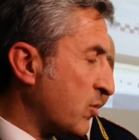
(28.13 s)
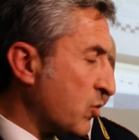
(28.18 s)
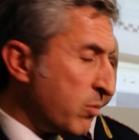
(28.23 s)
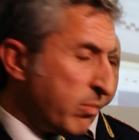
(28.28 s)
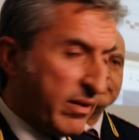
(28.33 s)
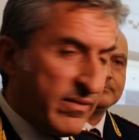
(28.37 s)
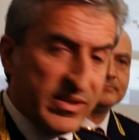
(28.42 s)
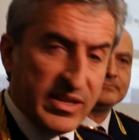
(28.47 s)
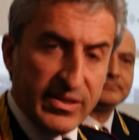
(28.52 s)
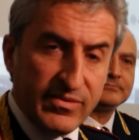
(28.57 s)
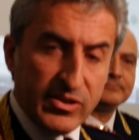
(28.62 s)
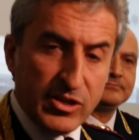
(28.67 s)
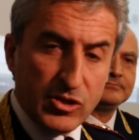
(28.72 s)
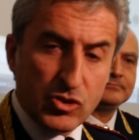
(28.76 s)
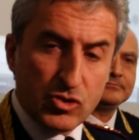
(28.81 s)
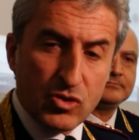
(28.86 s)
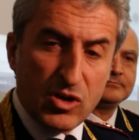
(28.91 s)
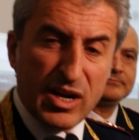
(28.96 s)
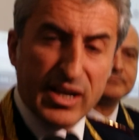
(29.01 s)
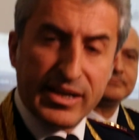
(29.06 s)
come avete
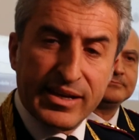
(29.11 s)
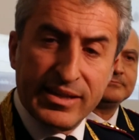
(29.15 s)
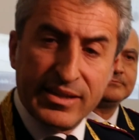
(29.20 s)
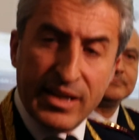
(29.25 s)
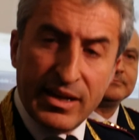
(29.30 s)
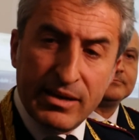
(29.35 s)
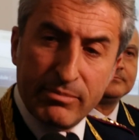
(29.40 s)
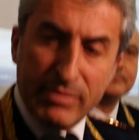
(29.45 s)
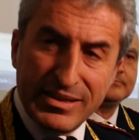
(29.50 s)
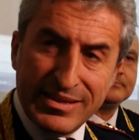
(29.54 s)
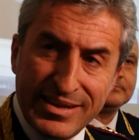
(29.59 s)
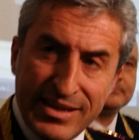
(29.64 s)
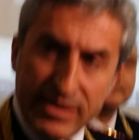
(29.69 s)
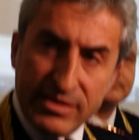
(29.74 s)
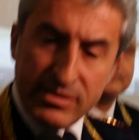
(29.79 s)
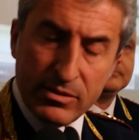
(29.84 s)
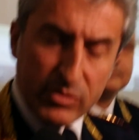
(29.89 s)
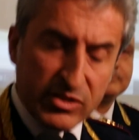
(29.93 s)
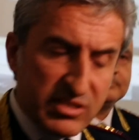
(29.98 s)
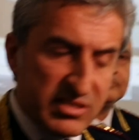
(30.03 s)
visto anche dal materiale
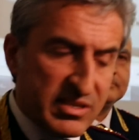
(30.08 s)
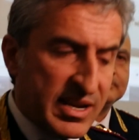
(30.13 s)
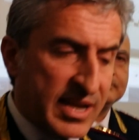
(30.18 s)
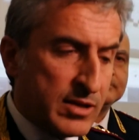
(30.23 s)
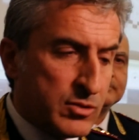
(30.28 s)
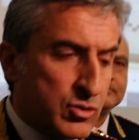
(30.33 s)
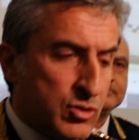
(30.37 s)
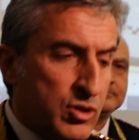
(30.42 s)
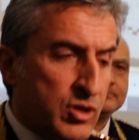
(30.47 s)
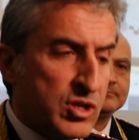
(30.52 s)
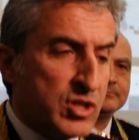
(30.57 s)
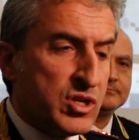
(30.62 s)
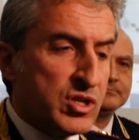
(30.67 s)
sequestrato,